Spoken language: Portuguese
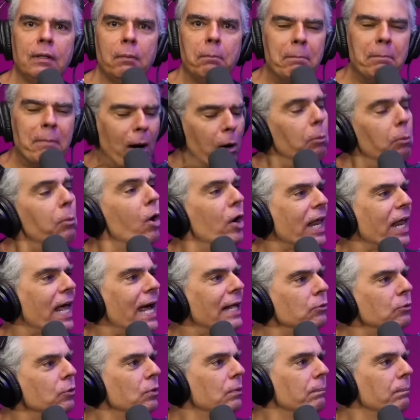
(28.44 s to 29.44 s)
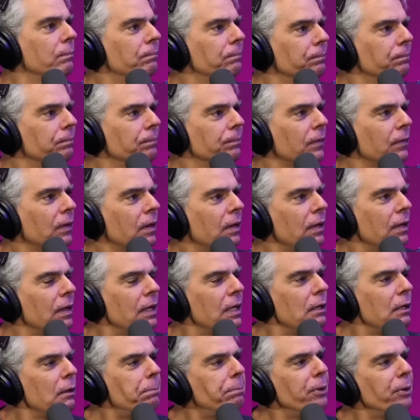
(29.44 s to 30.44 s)
mal-humorado,
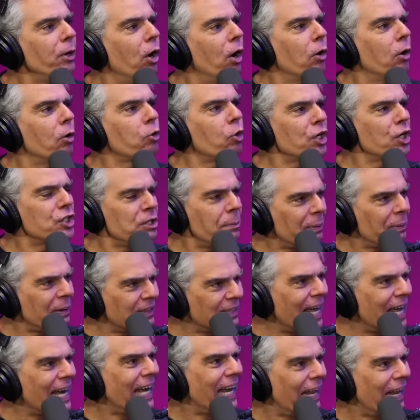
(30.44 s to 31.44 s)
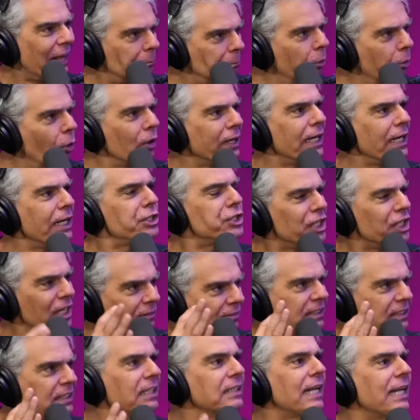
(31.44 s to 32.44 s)
e pior, coxinha pra ter aquela boca, ele
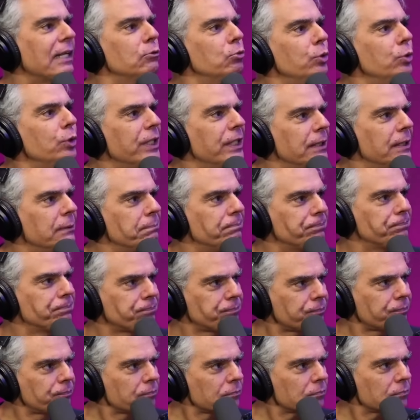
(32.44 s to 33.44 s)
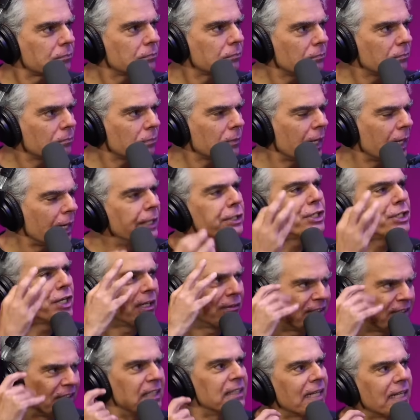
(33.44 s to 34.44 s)
tirava a dentadura, né? Ele hum.
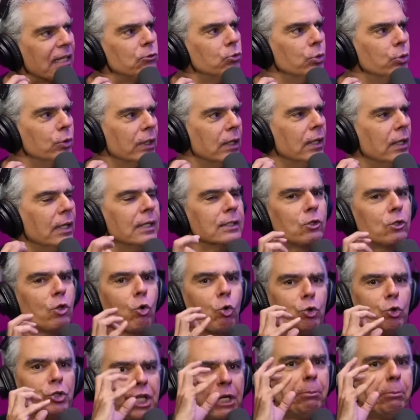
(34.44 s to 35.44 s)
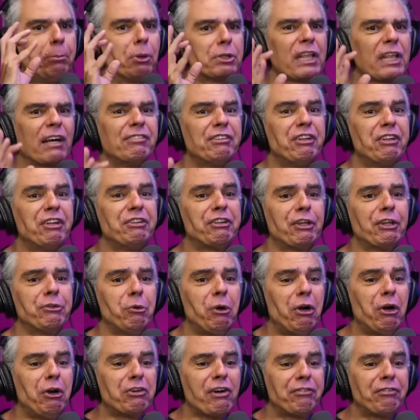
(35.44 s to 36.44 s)
tirava a dentadura. Então, quando ele botava a
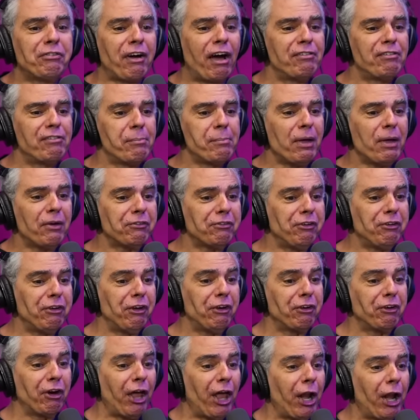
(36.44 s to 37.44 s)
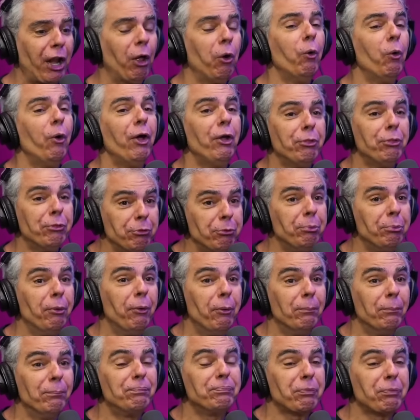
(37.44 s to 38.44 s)
dentadura, ele já ficava meio assim, já era, oi, tudo
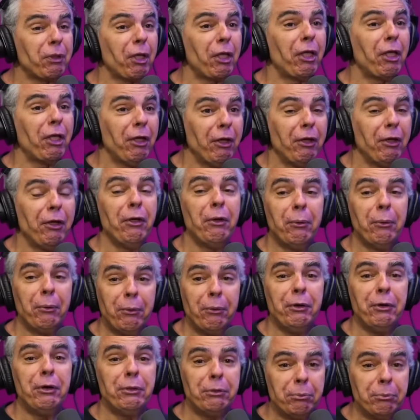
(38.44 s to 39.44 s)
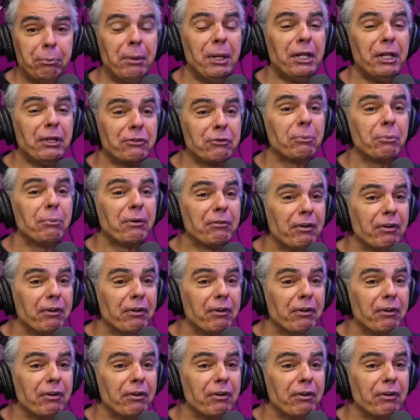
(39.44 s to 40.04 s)
bom? Oi, tudo beleza? Como é